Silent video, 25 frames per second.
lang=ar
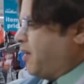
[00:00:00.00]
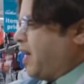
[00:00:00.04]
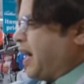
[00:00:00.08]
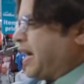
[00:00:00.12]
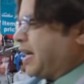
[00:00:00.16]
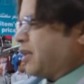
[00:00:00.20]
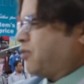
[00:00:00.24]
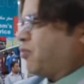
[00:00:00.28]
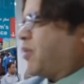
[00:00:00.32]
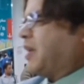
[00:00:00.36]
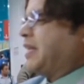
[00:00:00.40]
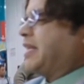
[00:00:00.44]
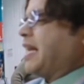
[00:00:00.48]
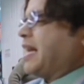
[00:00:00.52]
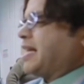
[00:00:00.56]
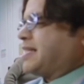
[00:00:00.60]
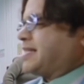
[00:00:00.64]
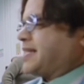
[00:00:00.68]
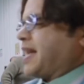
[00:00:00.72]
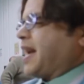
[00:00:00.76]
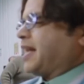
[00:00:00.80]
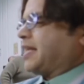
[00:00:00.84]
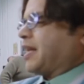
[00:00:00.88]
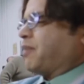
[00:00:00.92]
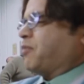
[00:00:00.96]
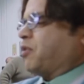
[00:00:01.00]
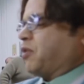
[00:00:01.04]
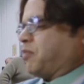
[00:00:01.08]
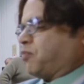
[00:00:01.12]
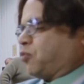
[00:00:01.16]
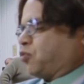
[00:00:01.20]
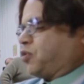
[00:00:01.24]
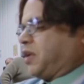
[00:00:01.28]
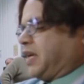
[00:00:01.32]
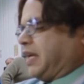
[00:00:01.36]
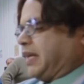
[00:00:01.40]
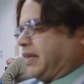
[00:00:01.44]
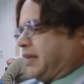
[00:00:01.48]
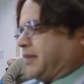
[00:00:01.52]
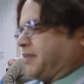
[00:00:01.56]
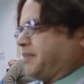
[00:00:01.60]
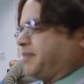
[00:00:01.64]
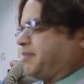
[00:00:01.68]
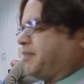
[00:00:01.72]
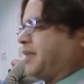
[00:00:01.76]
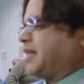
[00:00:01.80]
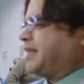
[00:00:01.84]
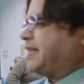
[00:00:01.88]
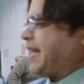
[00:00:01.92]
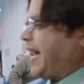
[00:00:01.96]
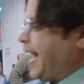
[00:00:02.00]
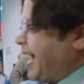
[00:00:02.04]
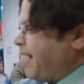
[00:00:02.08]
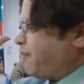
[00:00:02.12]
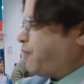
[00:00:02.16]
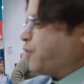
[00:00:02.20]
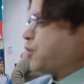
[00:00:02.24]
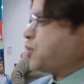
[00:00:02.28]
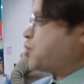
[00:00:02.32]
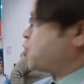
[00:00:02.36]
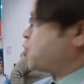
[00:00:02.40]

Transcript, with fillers: انا واخد وديه زياده من المدير انت عارف